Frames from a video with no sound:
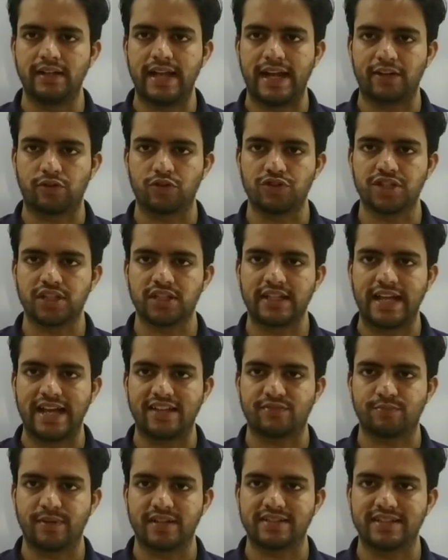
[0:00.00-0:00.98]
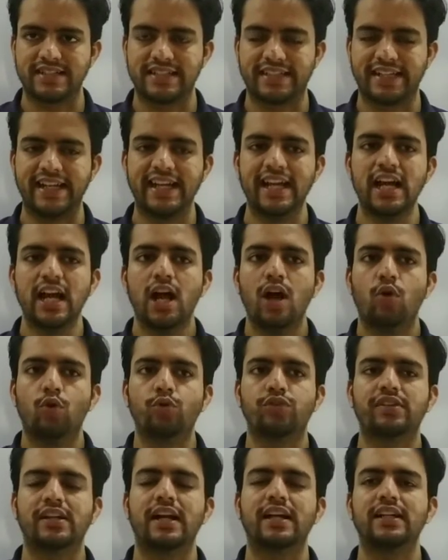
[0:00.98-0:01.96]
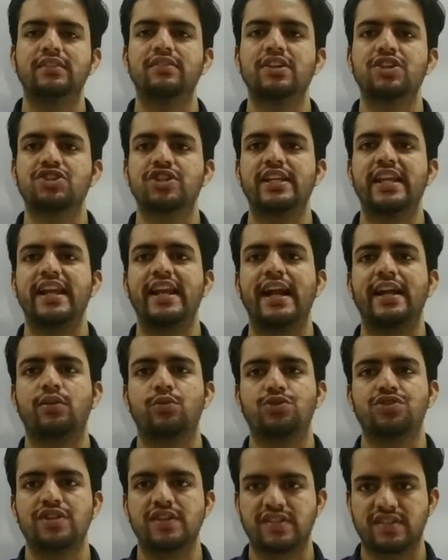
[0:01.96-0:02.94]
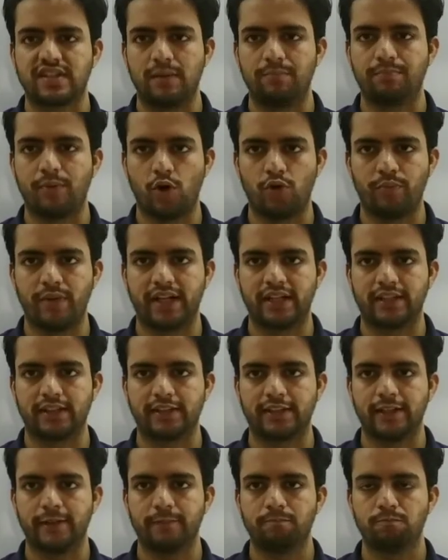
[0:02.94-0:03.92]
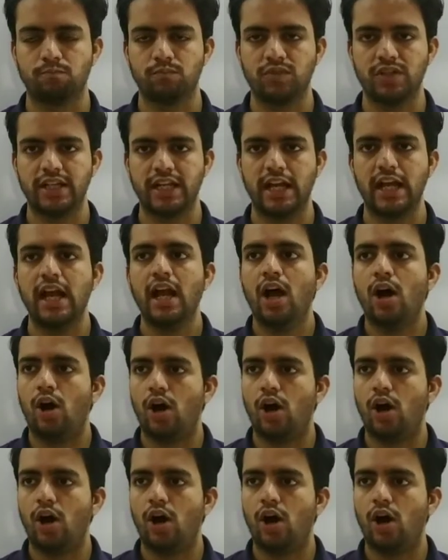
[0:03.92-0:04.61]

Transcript: नाइट्रोजन गैस प्रेजेंट है उसका कन्वर्शन ये नाइट्रोजनस कंपाउंड में करता है ठीक है